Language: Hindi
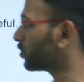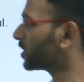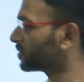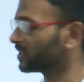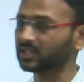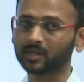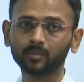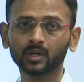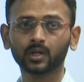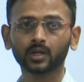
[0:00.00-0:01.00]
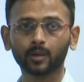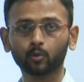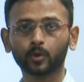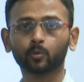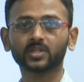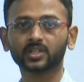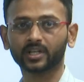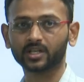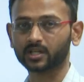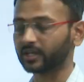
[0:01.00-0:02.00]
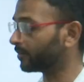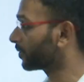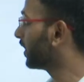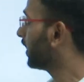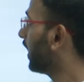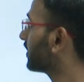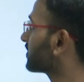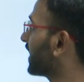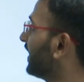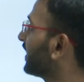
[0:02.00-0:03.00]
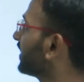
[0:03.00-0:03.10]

वो सब चीज़ें हम हम ऊपर ऊपर से देखना चाह रहे हैं अच्छा साइट